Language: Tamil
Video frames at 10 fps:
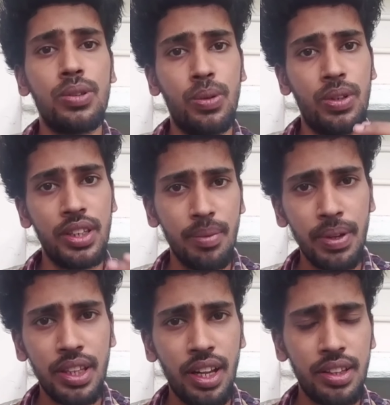ஸோ இதை
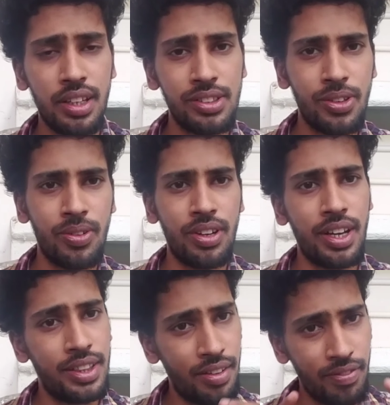பற்றிலாம்
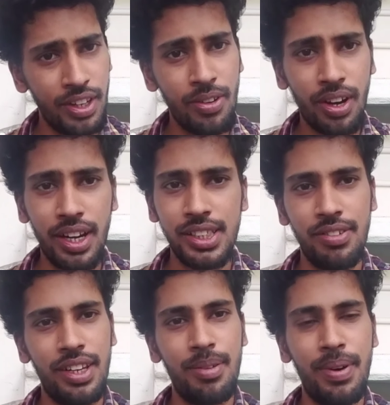தெரிஞ்சுக்கணுன்னா இந்த வீடியோ கடைசி
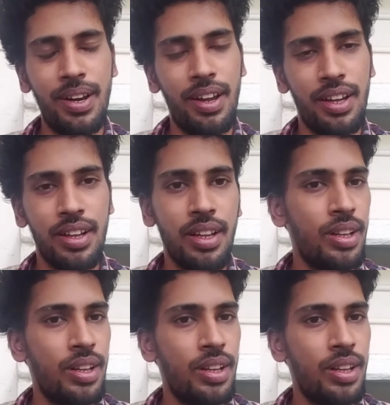வரைக்கும் பாருங்கள்